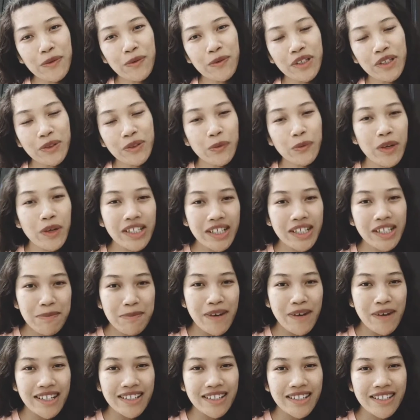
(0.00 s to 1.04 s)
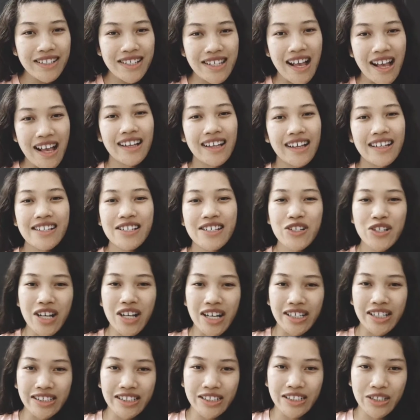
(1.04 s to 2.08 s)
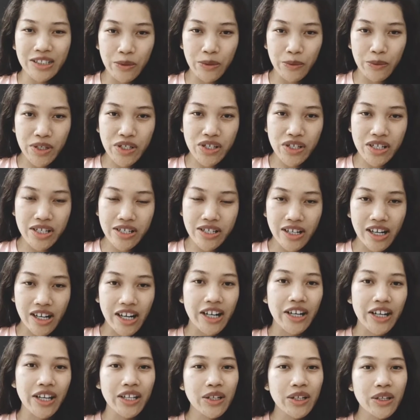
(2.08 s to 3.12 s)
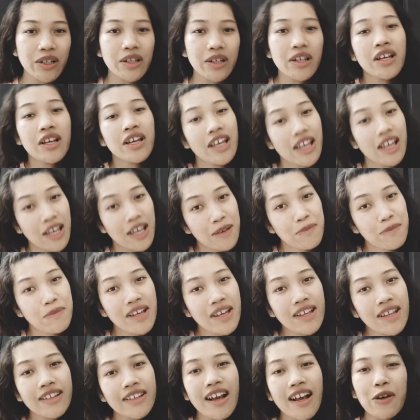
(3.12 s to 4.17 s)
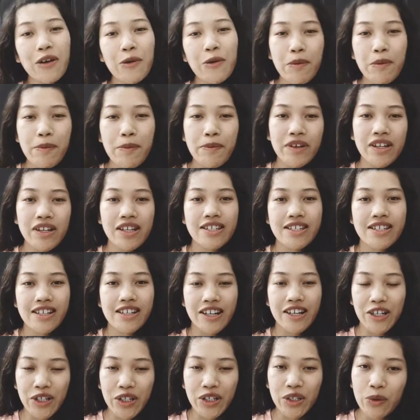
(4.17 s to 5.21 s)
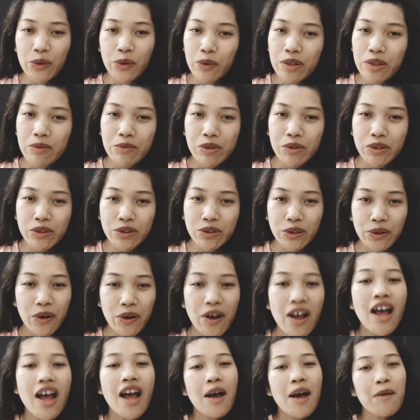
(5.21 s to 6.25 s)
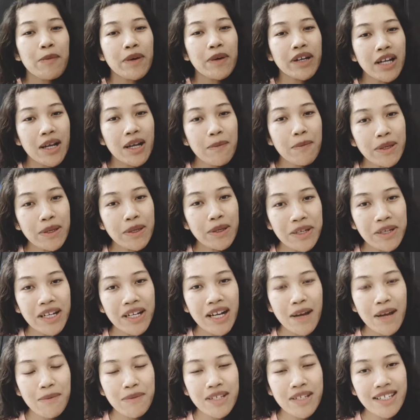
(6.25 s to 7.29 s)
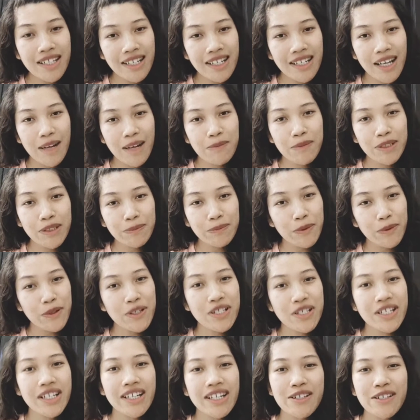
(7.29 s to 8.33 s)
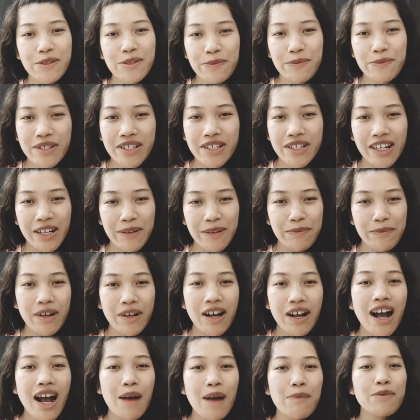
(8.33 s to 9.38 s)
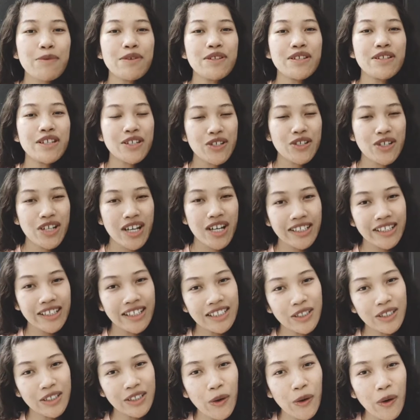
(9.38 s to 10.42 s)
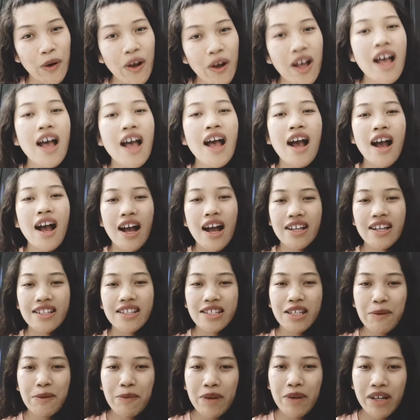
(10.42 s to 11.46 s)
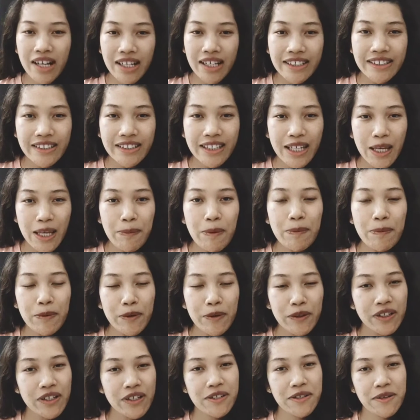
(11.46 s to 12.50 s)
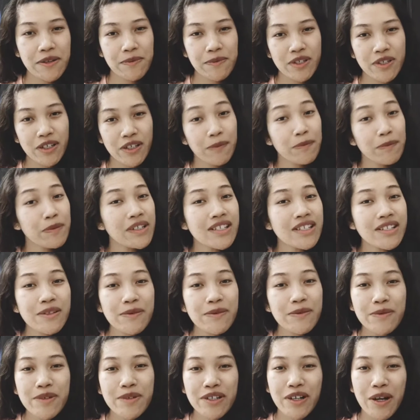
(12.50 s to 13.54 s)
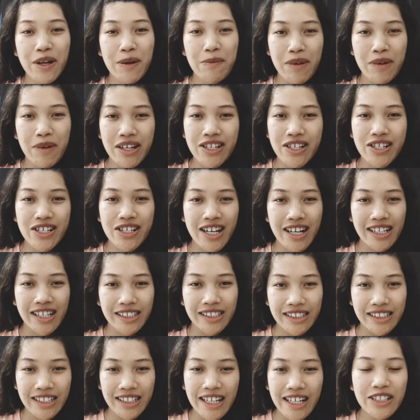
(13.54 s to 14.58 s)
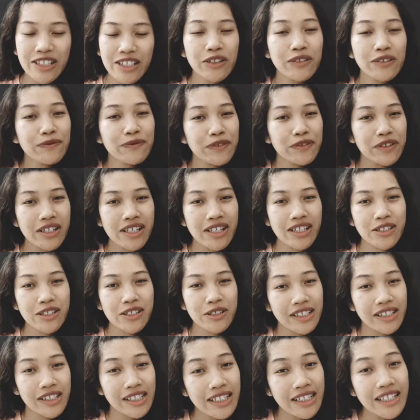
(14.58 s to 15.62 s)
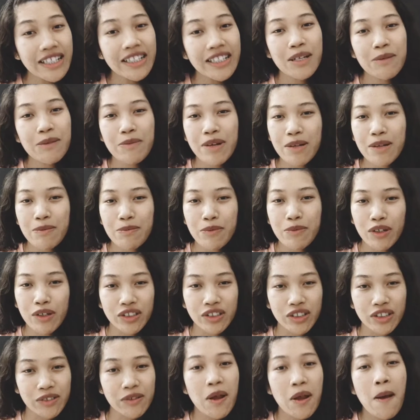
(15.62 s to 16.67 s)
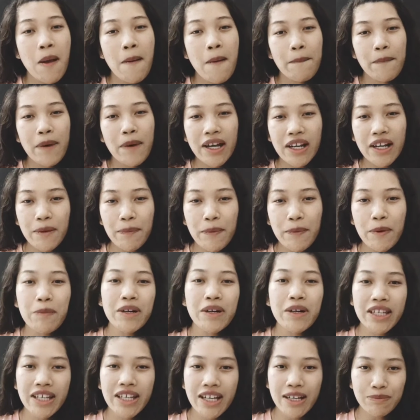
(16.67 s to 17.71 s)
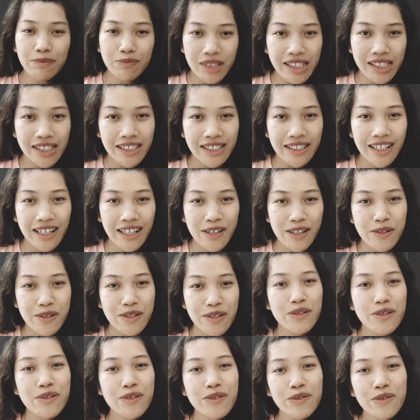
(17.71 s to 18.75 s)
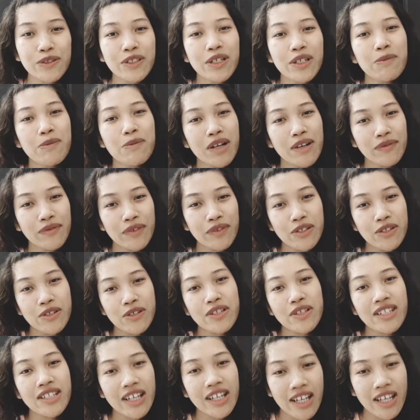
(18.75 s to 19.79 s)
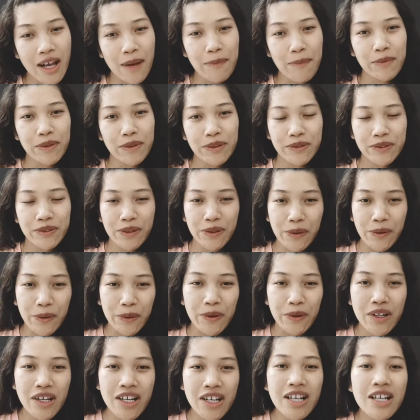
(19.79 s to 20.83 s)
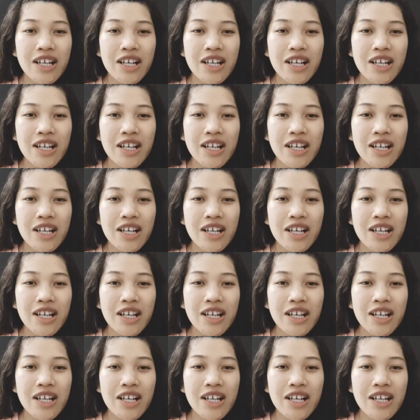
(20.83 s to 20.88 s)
everyone! Welcome back sa aking channel na which is Aryan M and ako po pala si Aryan Queen Monto. Maraming maraming salamat po sa nag-subscribe kahapon sa channel ko. At sa mga hindi pa po nag-subscribe, please subscribe my channel and don't forget to click the bell button para po maging updated kayo sa susunod na mga videos na i-upload ko.